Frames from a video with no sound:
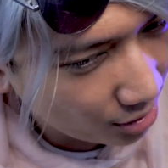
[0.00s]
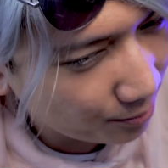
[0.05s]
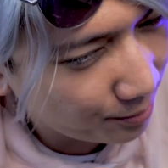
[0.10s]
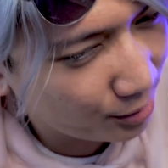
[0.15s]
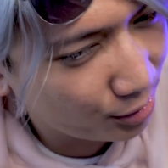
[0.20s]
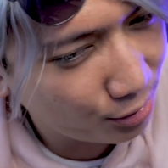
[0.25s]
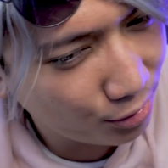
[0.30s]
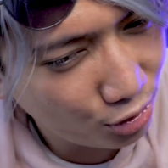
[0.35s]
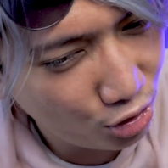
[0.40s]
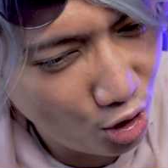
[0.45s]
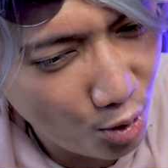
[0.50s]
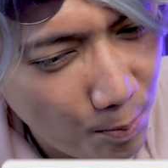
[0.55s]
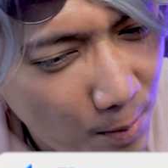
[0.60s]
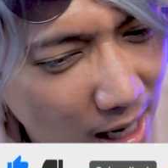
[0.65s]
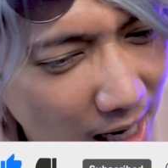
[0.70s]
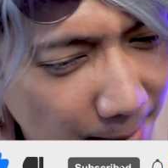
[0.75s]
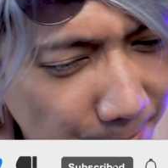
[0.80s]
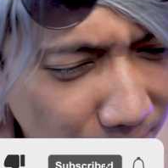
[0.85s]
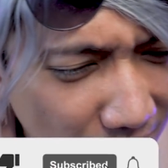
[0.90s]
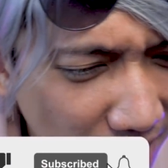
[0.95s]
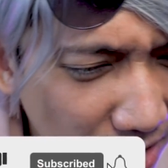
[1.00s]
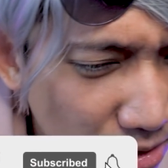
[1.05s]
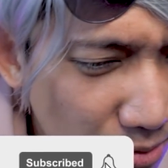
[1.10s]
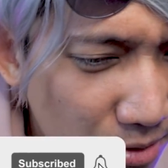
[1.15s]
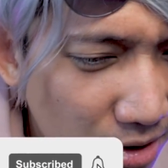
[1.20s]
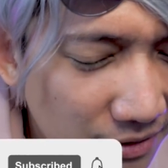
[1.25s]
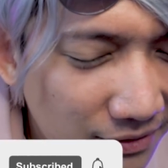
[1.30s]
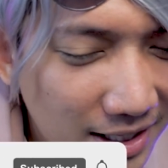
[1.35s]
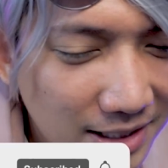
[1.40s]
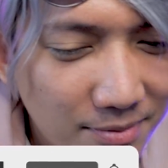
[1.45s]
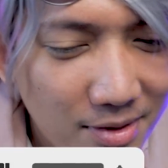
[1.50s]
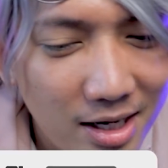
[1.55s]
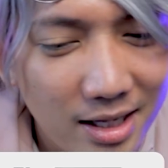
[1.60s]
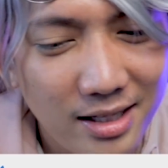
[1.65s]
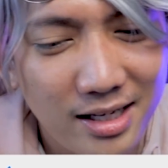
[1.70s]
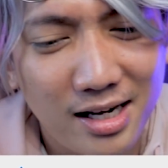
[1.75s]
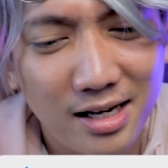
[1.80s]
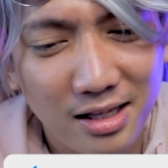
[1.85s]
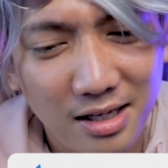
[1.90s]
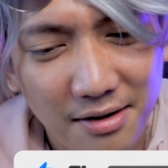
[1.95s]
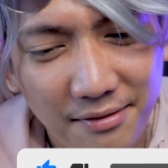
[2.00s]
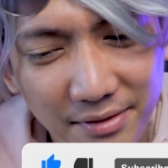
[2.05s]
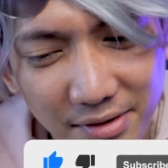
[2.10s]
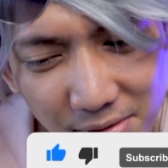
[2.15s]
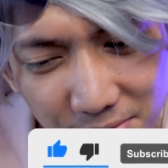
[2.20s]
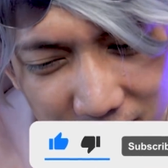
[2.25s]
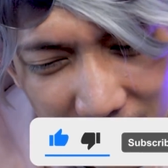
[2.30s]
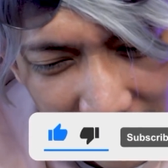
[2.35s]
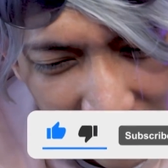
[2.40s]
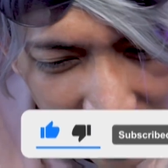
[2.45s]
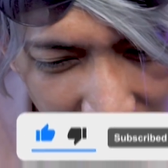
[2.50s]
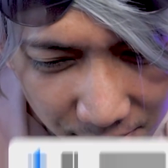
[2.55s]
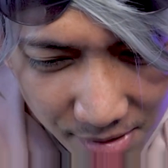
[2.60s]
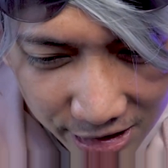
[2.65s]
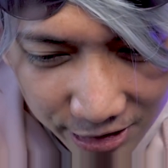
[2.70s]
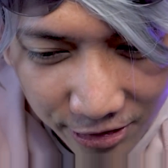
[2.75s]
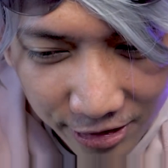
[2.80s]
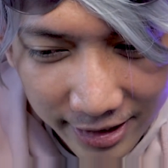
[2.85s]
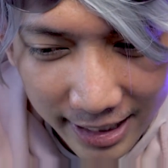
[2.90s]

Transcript: jangan lupa untuk subscribe tekan tombol notifikasi biar nanti ketika video menarik dari Bang